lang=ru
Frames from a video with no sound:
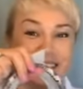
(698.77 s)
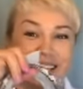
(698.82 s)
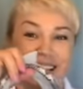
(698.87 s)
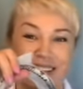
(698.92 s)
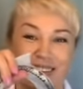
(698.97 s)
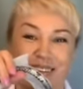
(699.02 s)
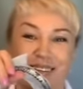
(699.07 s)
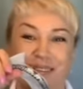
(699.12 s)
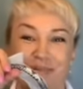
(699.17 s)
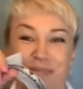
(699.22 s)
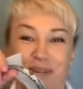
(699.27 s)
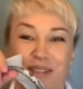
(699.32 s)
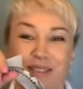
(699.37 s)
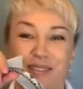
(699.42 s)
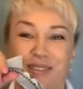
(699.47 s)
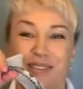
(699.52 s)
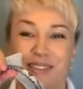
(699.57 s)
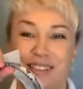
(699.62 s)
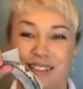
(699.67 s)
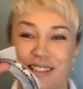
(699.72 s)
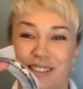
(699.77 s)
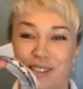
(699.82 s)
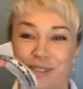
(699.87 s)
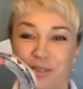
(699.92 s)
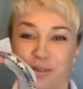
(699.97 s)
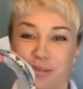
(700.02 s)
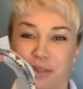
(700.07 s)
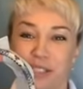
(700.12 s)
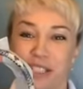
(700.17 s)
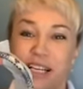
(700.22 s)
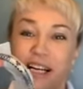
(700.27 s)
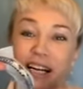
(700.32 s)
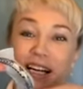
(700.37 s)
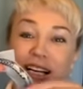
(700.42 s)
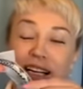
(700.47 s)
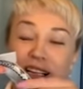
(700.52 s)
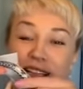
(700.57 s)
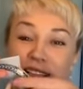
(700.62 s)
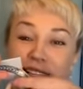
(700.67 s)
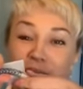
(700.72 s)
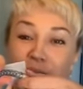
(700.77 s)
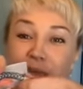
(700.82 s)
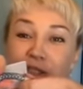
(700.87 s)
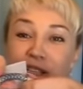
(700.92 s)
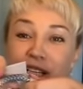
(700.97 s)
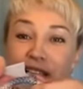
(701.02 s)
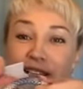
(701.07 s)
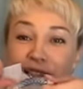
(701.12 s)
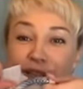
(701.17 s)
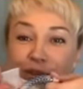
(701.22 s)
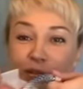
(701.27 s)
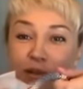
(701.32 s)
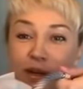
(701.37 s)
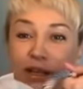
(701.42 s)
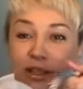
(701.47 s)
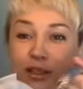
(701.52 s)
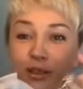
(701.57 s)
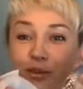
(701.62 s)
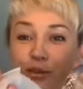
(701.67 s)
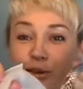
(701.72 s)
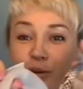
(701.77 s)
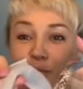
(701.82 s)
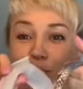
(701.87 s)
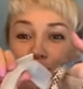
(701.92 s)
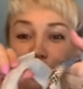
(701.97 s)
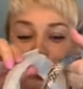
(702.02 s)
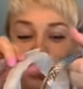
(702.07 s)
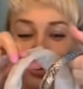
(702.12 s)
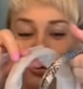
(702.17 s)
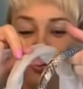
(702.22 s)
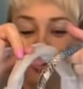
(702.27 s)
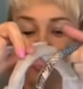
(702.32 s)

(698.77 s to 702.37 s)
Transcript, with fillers: которая пойдет эта сумочка. Я обижаюсь, но мы откроем ручку